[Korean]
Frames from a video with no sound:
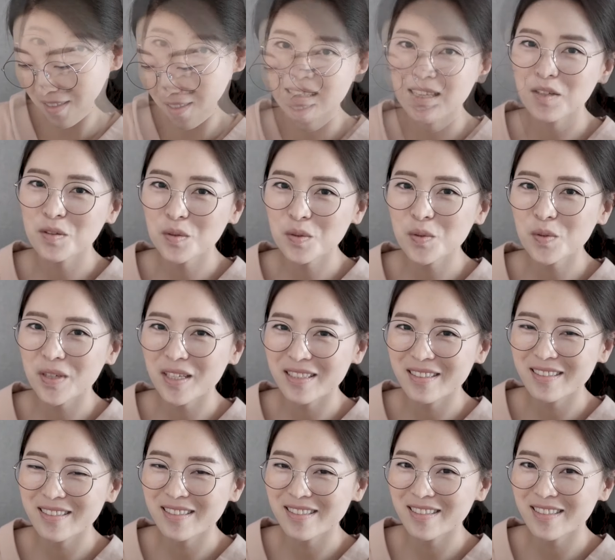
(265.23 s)
내용
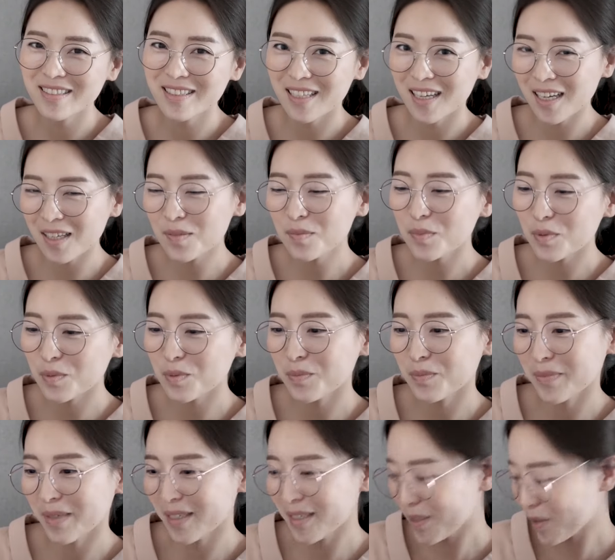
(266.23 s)
소개는 한
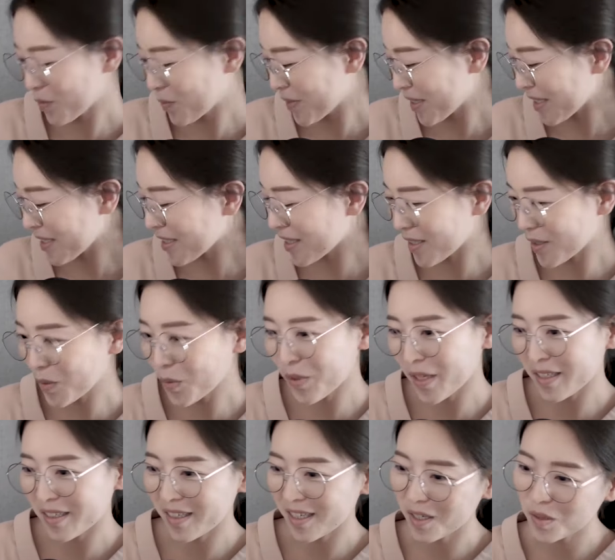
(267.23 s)
부분만 좀 짧게
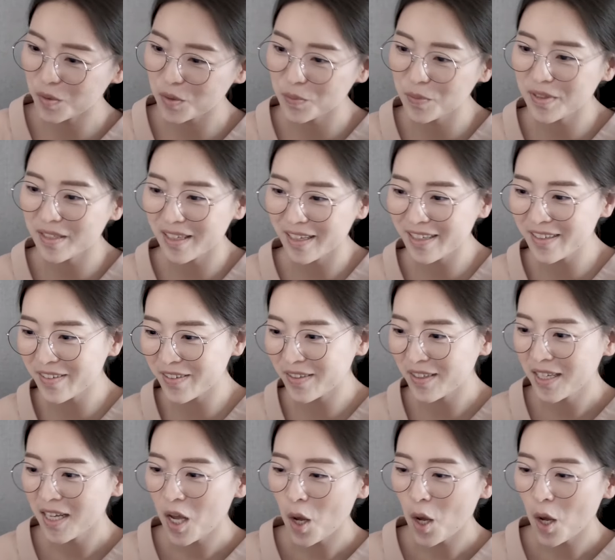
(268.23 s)
소개를 하고 싶은데요.